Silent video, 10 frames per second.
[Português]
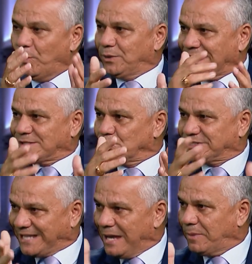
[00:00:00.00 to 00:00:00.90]
população
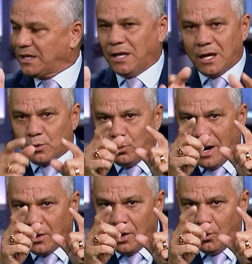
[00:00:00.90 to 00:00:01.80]
saiba quem é, com
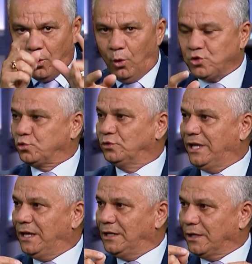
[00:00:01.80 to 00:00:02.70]
a, o rosto
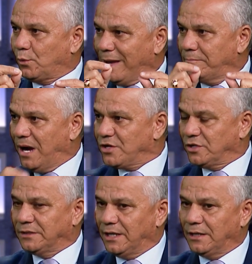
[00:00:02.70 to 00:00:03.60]
dele, com a
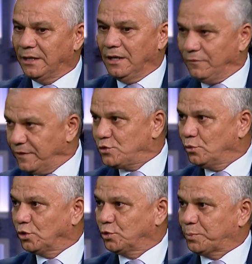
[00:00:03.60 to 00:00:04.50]
imagem dele. Fiz um
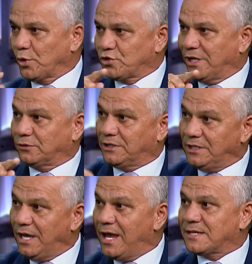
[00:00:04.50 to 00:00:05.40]
outro projeto
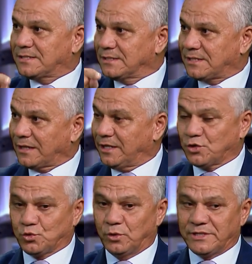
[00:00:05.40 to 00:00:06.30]
que esses
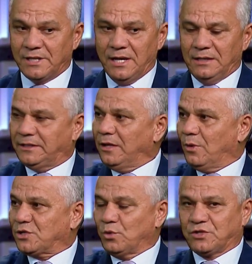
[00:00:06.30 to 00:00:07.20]
agressores
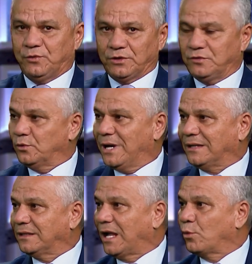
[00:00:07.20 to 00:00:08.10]
tenham as suas fotos
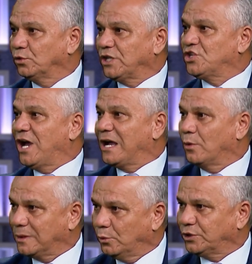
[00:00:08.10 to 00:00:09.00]
divulgadas na conta de
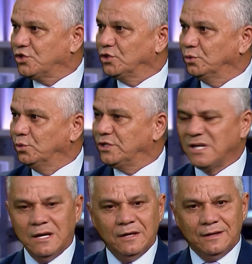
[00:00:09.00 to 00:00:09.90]
água, conta de luz.
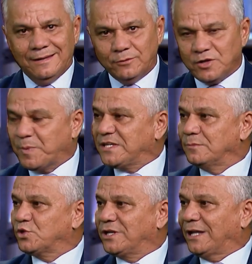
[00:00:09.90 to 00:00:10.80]
E nós
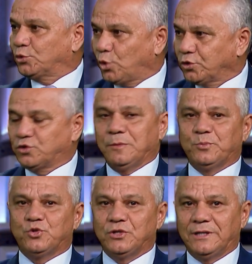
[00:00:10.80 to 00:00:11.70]
precisamos criar todo
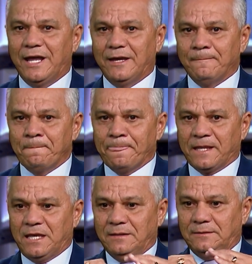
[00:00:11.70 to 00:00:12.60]
tipo de lei
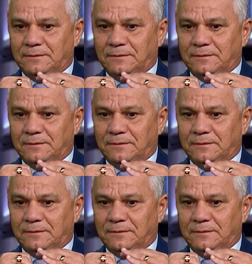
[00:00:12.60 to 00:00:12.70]
que